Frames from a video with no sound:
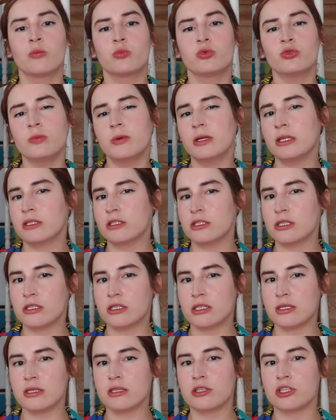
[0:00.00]
Bunu ben
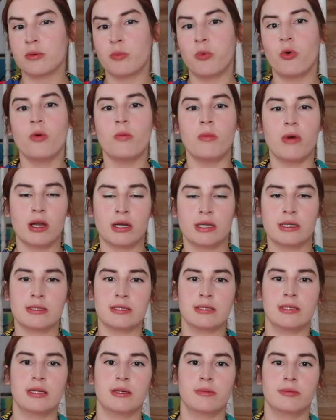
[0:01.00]
açıkçası Japon
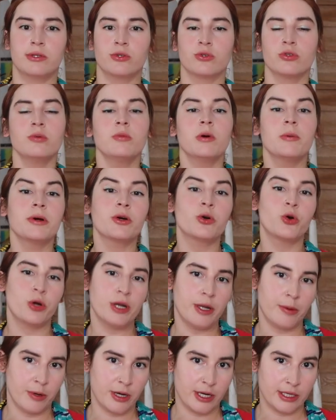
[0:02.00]
markası diye biliyordum ama
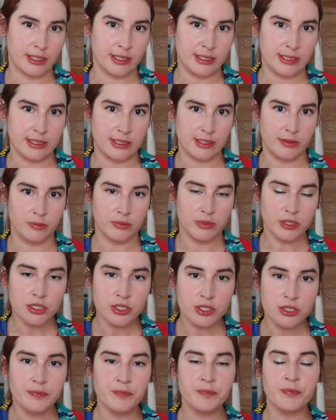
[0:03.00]
Kore
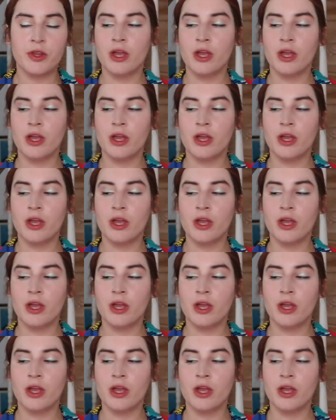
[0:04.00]
markasıymış.